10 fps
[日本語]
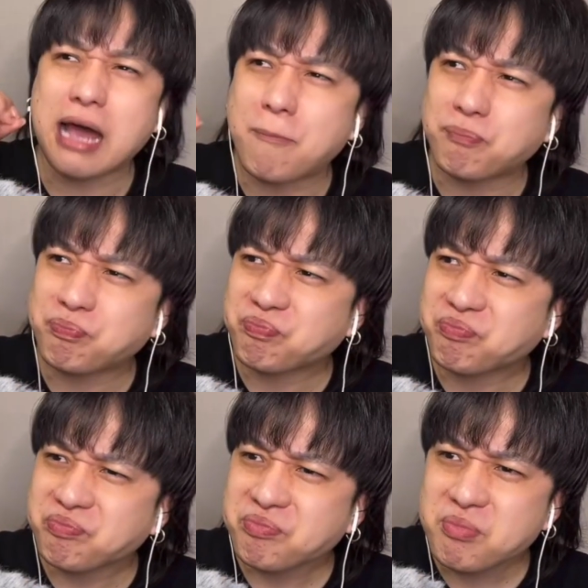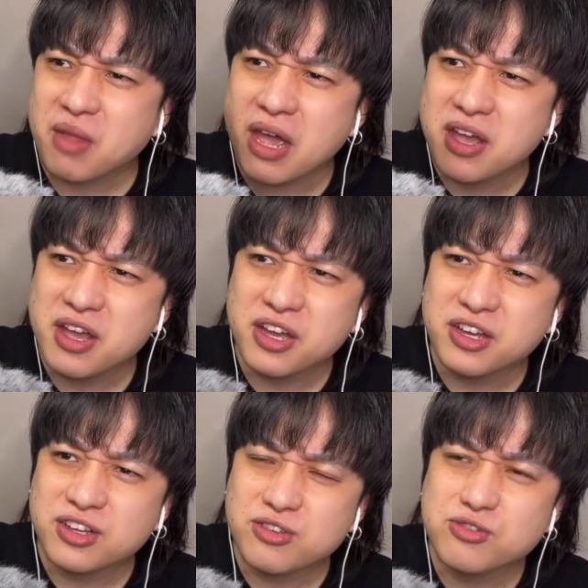なんか、
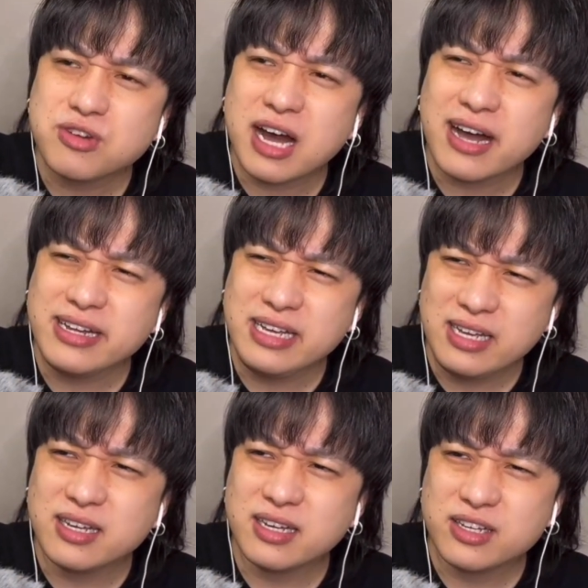ゆかり